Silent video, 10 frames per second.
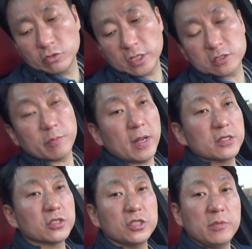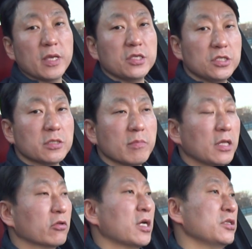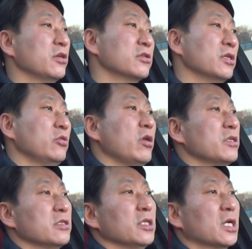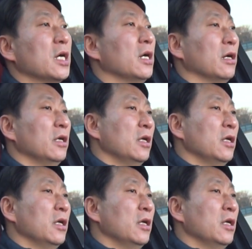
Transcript: 원에서 8,220만 원까지 형성이 되어 있으니까